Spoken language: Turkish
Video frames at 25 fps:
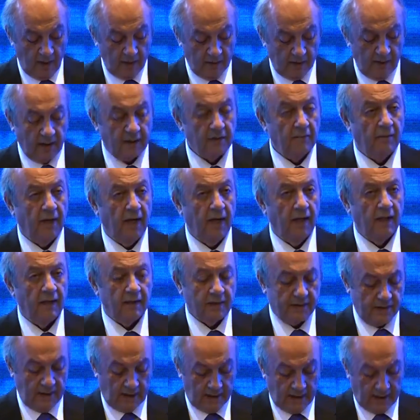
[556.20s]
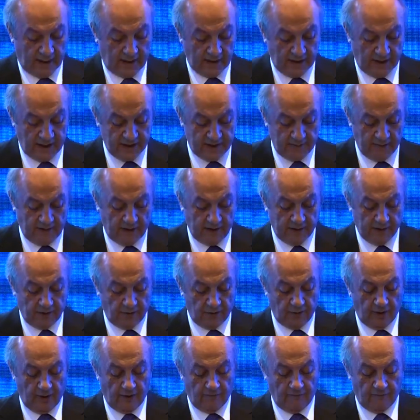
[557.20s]
tarıma, sanayileşme kadar
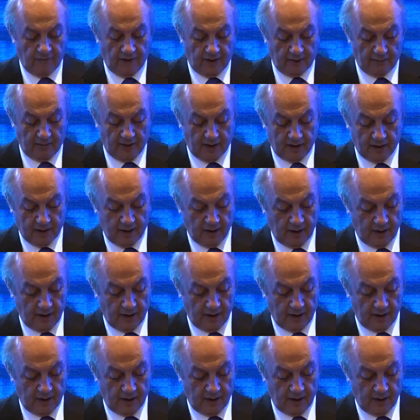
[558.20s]
önem vermek,